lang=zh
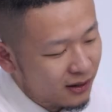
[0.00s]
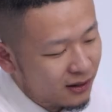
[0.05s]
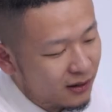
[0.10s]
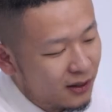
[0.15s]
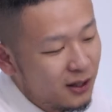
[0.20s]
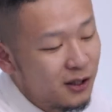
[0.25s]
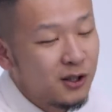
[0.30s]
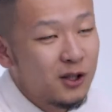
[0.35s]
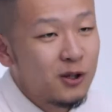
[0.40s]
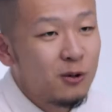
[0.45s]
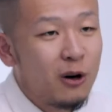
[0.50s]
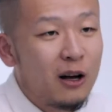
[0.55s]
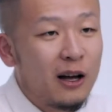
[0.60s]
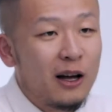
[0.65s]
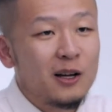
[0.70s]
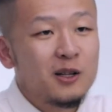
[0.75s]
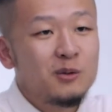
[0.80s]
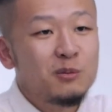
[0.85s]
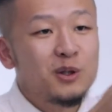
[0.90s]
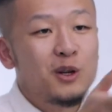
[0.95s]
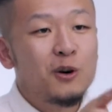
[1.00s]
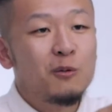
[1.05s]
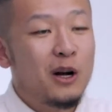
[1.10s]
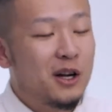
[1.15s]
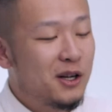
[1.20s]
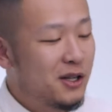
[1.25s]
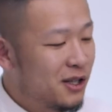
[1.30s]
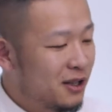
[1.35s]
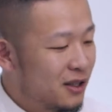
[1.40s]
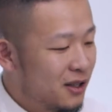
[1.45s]
定制化还是比较
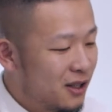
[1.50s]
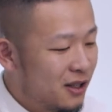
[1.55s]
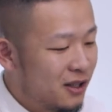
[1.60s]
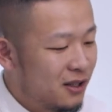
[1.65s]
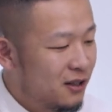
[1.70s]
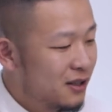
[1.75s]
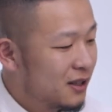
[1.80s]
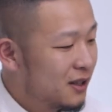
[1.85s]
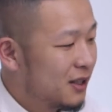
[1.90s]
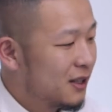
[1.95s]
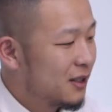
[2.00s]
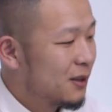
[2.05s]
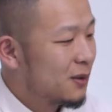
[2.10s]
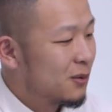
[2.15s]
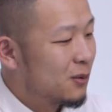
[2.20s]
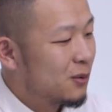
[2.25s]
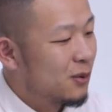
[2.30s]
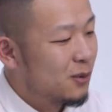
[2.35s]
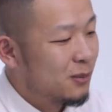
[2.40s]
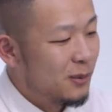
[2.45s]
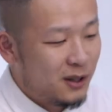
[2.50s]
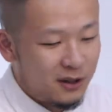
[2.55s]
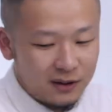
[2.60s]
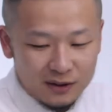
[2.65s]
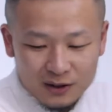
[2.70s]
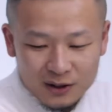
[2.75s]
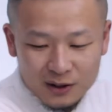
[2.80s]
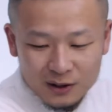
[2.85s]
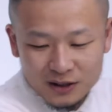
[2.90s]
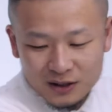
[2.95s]
完整啊。我们
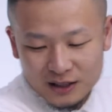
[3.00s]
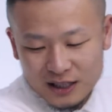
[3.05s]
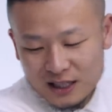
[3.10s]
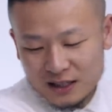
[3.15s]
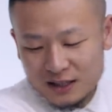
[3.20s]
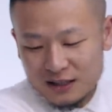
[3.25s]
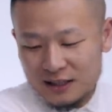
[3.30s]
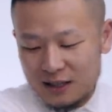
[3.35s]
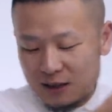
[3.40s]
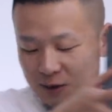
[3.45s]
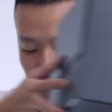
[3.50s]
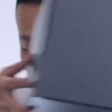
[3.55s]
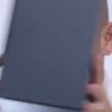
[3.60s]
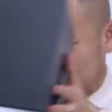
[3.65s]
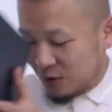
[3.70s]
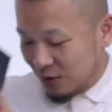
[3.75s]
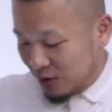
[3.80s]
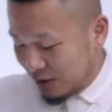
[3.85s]
邀请他先下去。